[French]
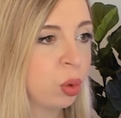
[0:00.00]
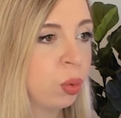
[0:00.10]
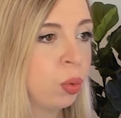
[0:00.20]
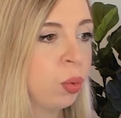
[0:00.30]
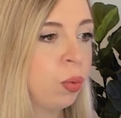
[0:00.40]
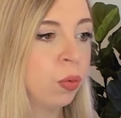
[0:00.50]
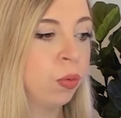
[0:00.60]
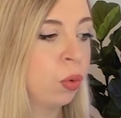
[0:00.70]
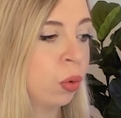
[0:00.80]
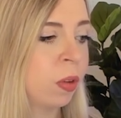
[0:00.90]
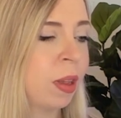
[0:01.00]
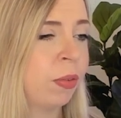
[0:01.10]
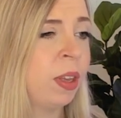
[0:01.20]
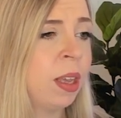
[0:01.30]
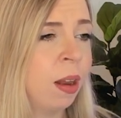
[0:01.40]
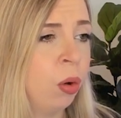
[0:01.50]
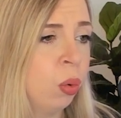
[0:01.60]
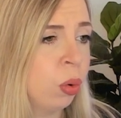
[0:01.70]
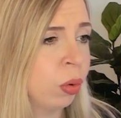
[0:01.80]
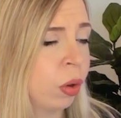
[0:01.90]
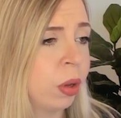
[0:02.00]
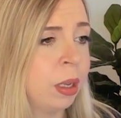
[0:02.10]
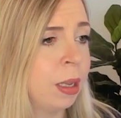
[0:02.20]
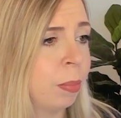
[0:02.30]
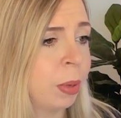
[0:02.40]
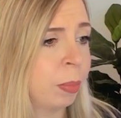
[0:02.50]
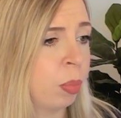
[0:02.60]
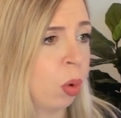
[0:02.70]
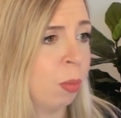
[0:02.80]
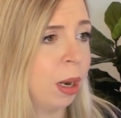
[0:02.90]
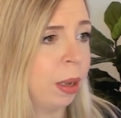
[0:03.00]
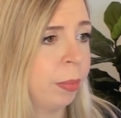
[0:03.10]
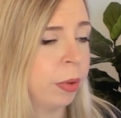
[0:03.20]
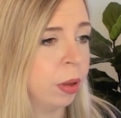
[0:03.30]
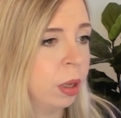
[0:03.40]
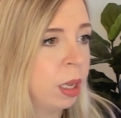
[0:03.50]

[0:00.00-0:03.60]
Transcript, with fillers: tenue. Vu que sa fille a l'autre, il n'y a pas de problème.